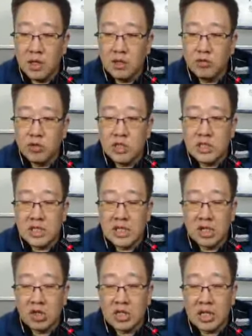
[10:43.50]
우리 이제
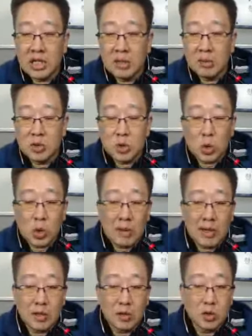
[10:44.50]
길거리 다니다 보면 소카
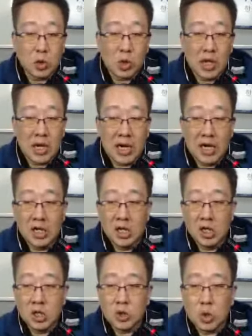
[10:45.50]
많이 보죠. 소카,
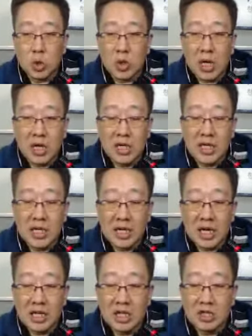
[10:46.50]
소카,
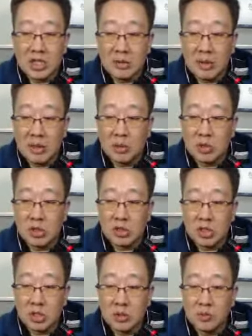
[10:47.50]
그린카 이런 차도 많이
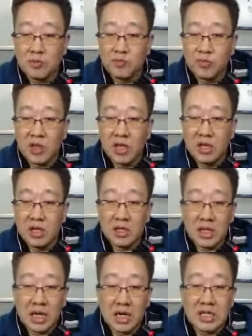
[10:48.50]
보셨죠?
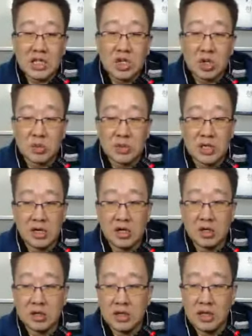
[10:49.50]
다 카시오링 업체예요.
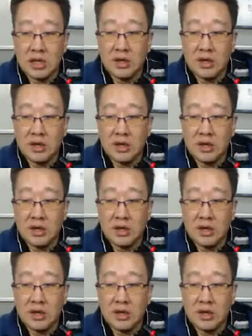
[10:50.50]
예.